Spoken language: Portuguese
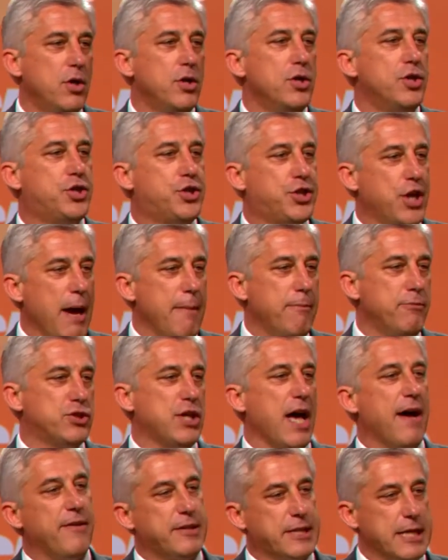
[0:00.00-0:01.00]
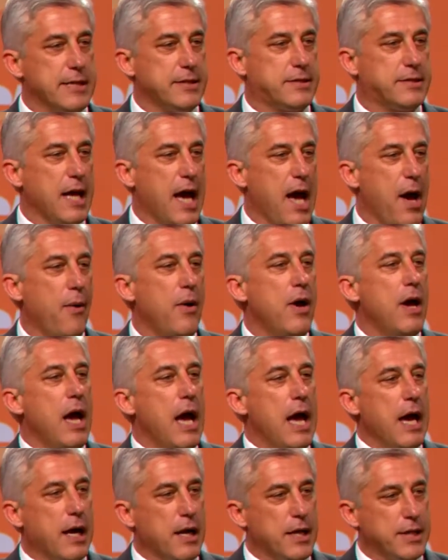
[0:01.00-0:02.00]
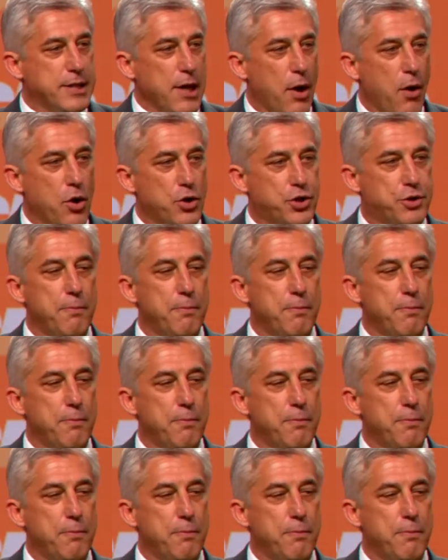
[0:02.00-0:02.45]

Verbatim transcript: Chamamos a atenção em relação aos